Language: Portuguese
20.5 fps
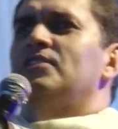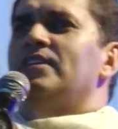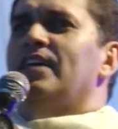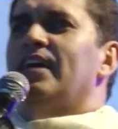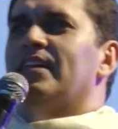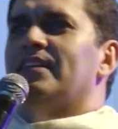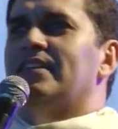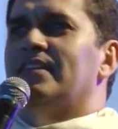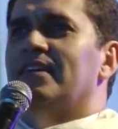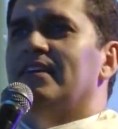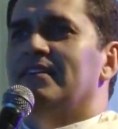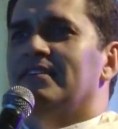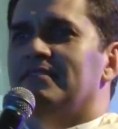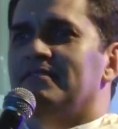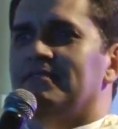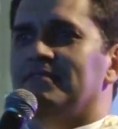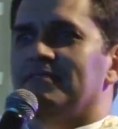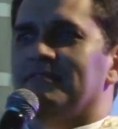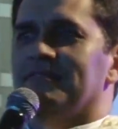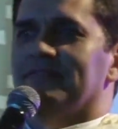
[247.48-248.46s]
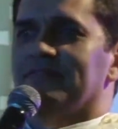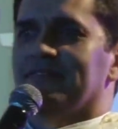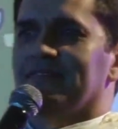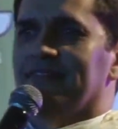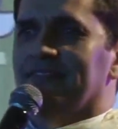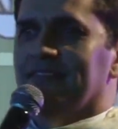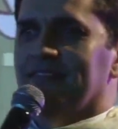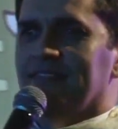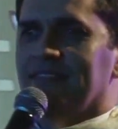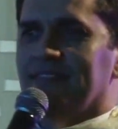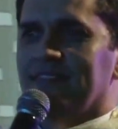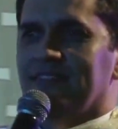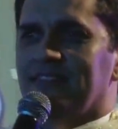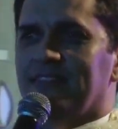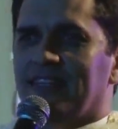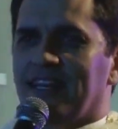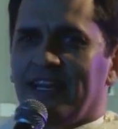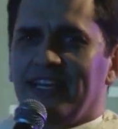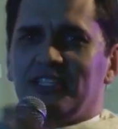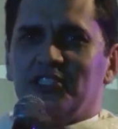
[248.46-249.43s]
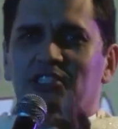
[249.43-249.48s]
dieta.
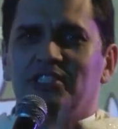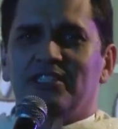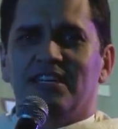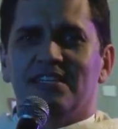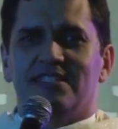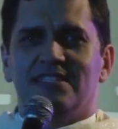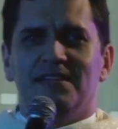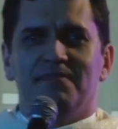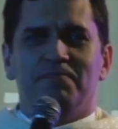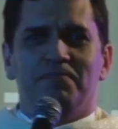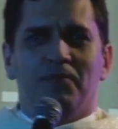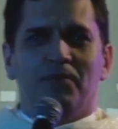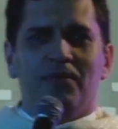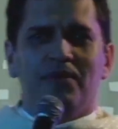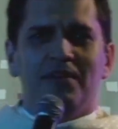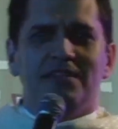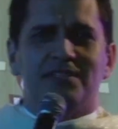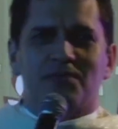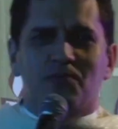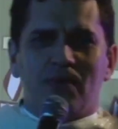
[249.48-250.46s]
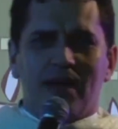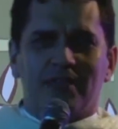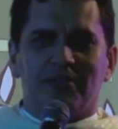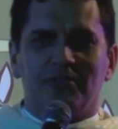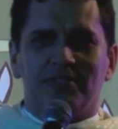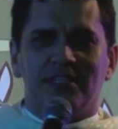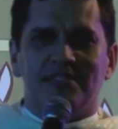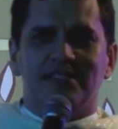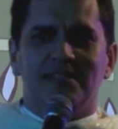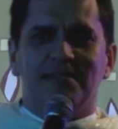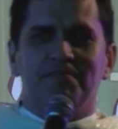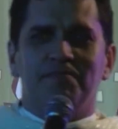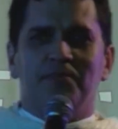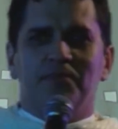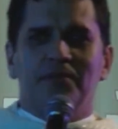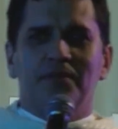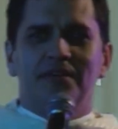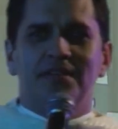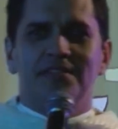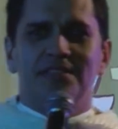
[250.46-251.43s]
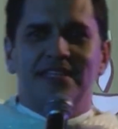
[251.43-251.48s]
Três dias depois, quatro dias
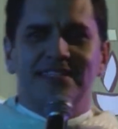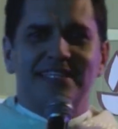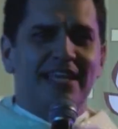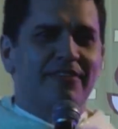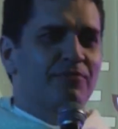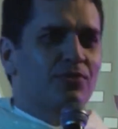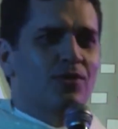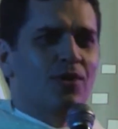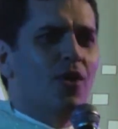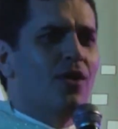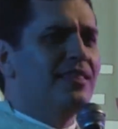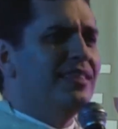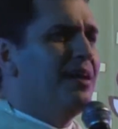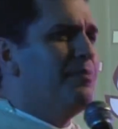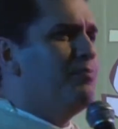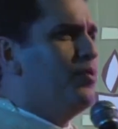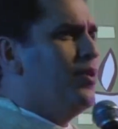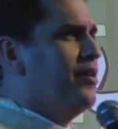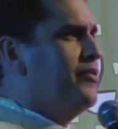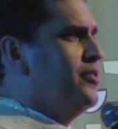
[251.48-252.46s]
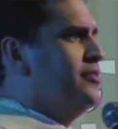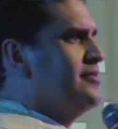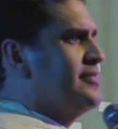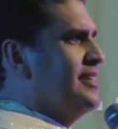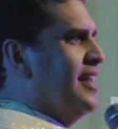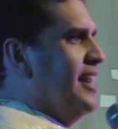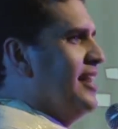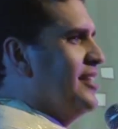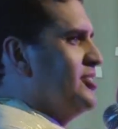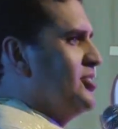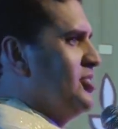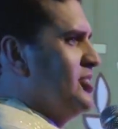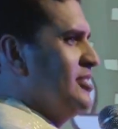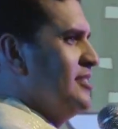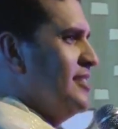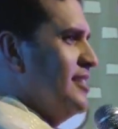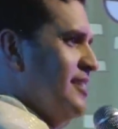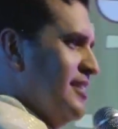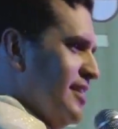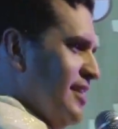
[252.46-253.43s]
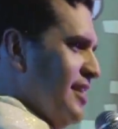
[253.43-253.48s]
depois, você tem toda a boa vontade.
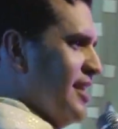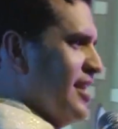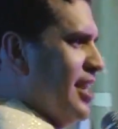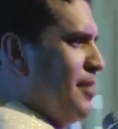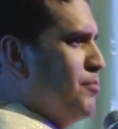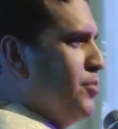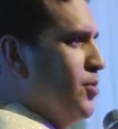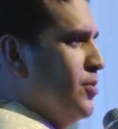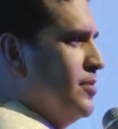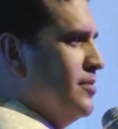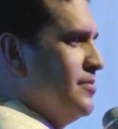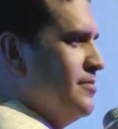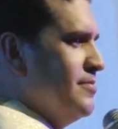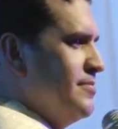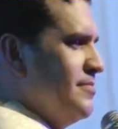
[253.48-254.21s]
Acabou.